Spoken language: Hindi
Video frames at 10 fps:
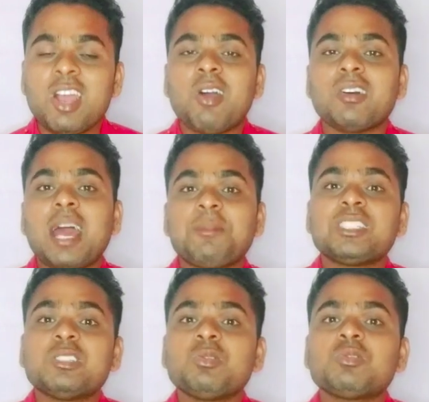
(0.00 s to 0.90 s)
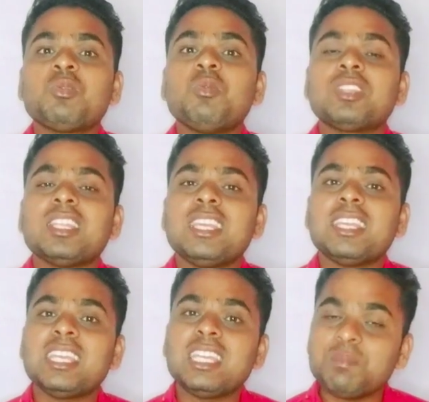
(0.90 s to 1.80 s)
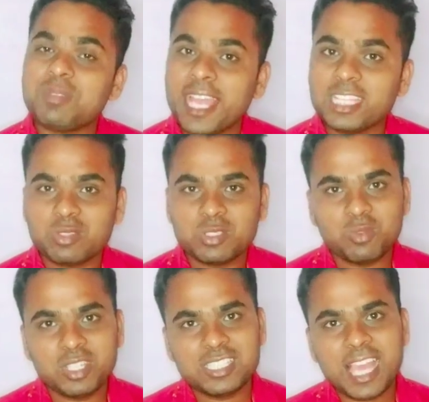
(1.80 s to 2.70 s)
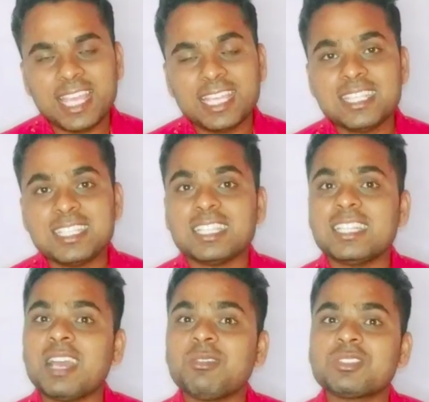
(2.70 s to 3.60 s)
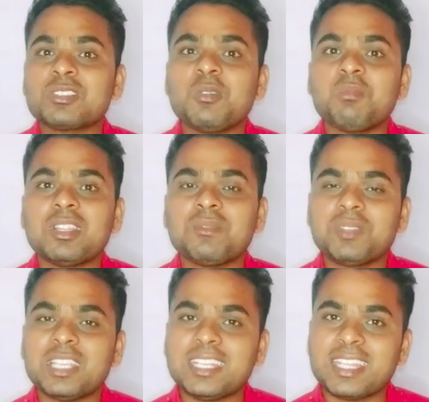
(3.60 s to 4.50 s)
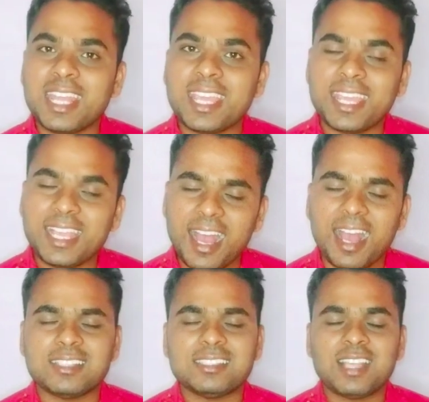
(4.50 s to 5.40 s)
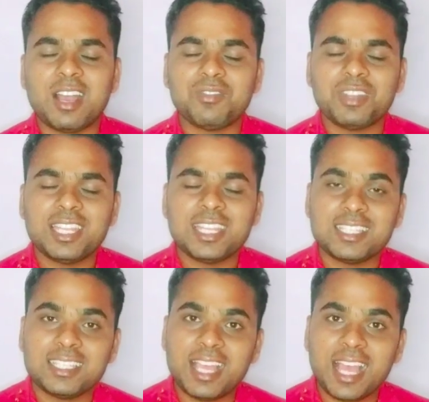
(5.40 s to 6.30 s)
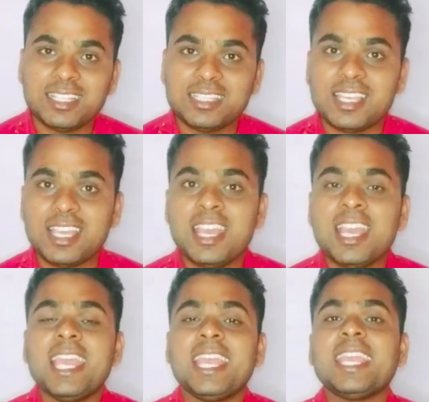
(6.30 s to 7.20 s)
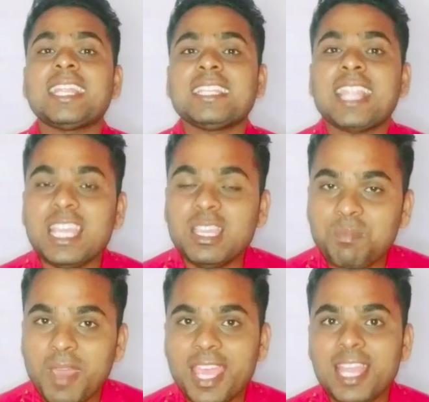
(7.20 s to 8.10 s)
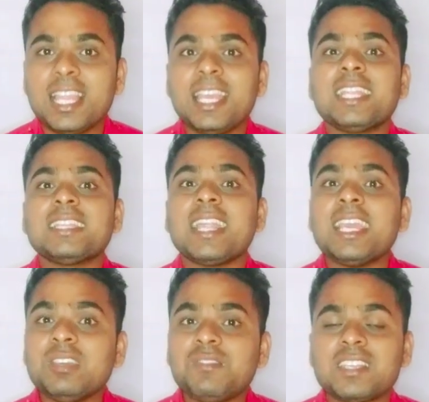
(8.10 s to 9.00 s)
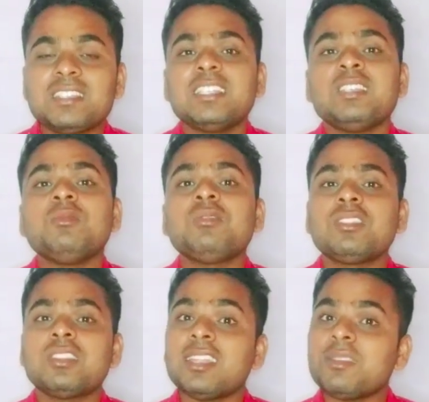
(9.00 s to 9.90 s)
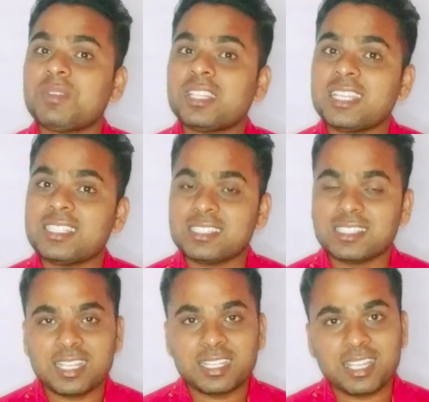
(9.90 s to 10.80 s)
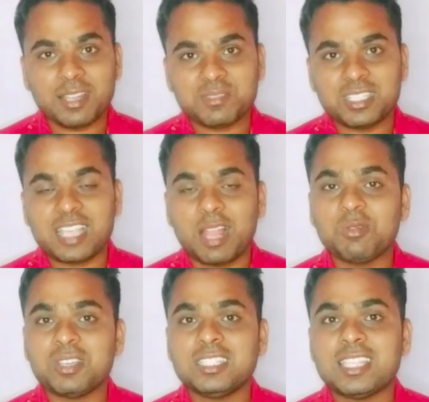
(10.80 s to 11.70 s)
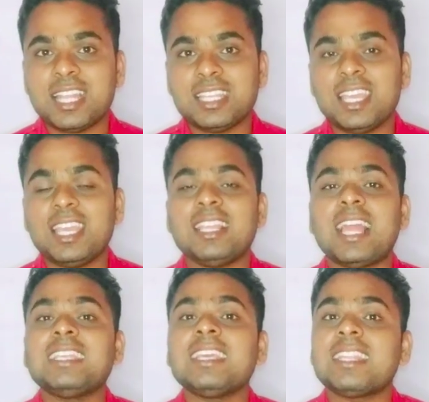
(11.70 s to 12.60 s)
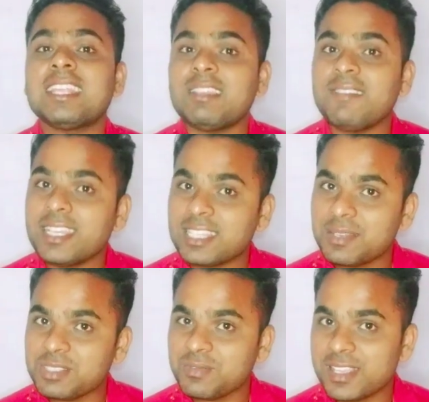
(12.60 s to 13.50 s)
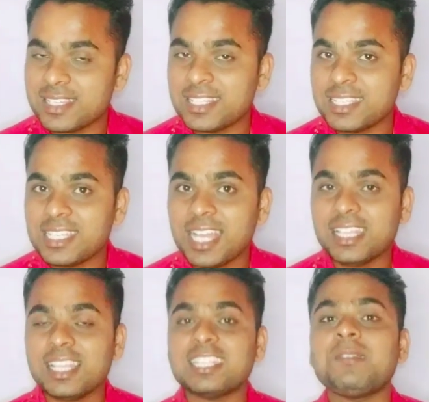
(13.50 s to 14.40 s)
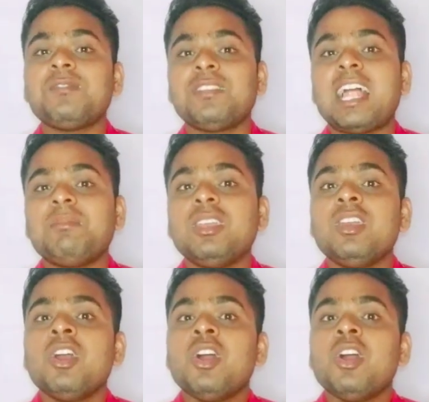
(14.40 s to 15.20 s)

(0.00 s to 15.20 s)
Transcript: और आपसे दोस्तों उतनी ही प्राइस वसूली जाएगी जितना उसके ऊपर प्रिंट रहेगा जी हाँ फ्रेंड एक चीज़ ध्यान दीजिए एक नई पहल एक नई फैसिलिटी उत्तर प्रदेश के तरफ से चालू की जा रही है लाइक रेलवे की तरफ से फैसिलिटी दी जा रही है लेकिन अभी फिलहाल में